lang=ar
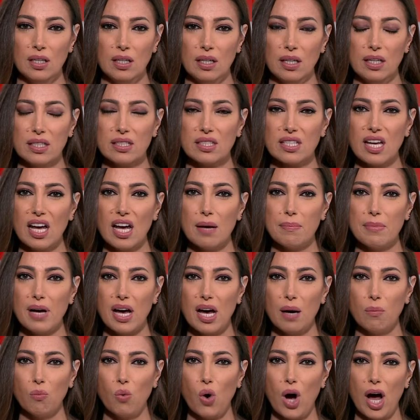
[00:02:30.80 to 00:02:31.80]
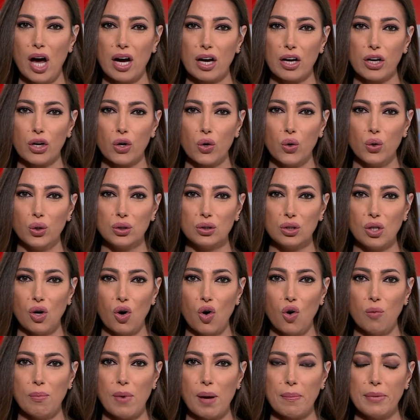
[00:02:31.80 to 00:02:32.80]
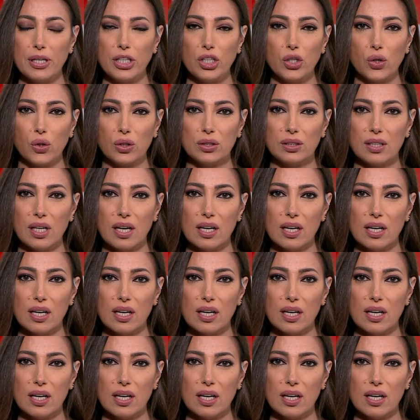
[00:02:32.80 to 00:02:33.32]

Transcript: اتهم محقق أممي